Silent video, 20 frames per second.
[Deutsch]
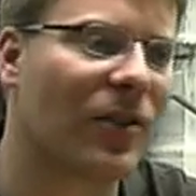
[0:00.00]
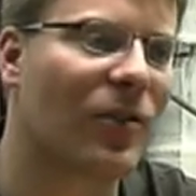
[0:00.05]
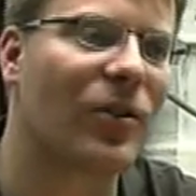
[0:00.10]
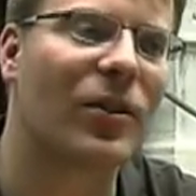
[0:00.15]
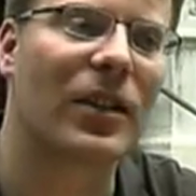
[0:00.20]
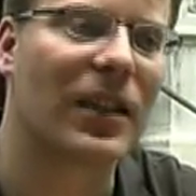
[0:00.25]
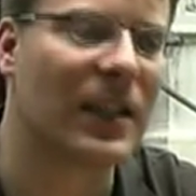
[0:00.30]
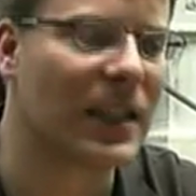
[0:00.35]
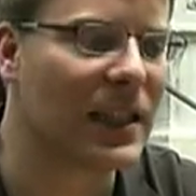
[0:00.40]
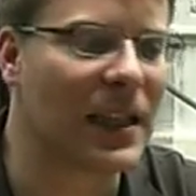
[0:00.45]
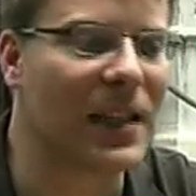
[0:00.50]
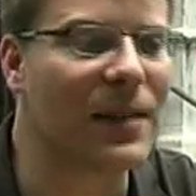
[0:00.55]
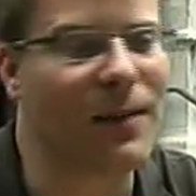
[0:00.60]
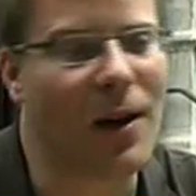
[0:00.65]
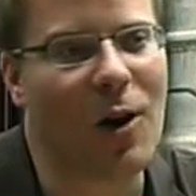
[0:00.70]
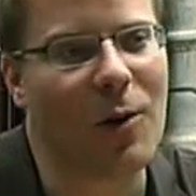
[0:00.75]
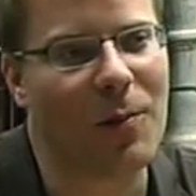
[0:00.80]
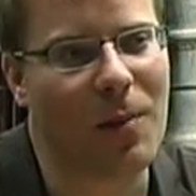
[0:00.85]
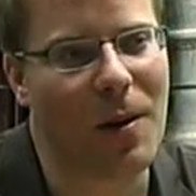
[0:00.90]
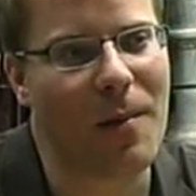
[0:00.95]
Und das
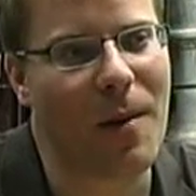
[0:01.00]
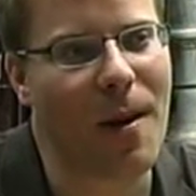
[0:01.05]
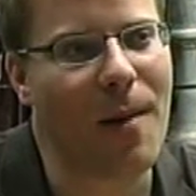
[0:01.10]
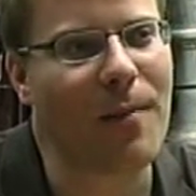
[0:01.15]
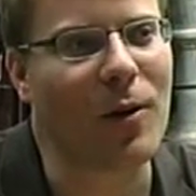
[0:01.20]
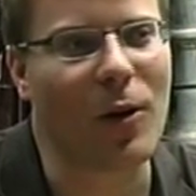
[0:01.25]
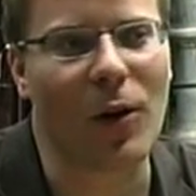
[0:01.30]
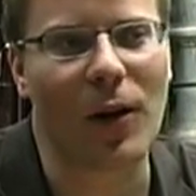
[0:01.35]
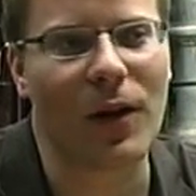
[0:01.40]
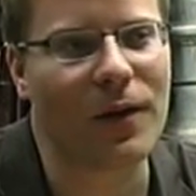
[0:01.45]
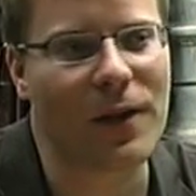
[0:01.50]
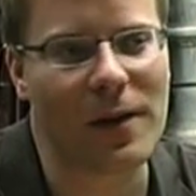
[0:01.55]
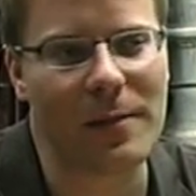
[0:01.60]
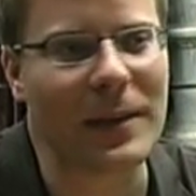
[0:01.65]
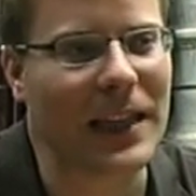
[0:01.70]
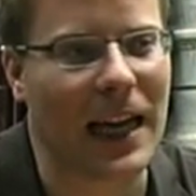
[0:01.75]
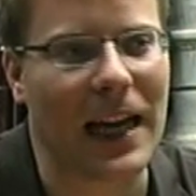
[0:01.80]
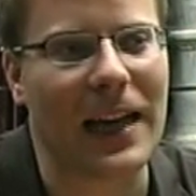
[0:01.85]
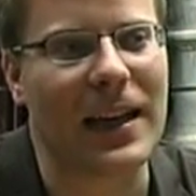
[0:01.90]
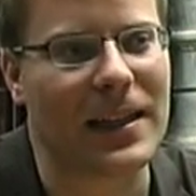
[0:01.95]
war auch bei meinem neuen Film
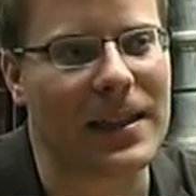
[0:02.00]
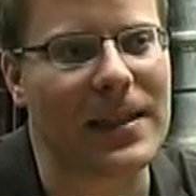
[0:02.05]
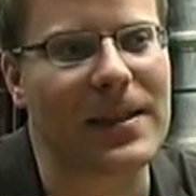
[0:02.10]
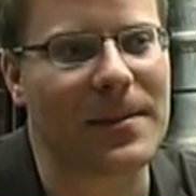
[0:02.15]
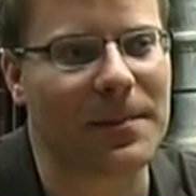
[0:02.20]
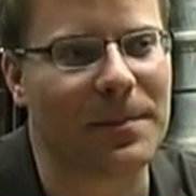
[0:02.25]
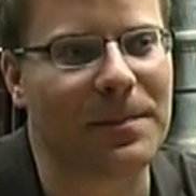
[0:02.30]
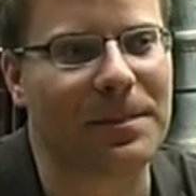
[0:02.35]
nicht anders.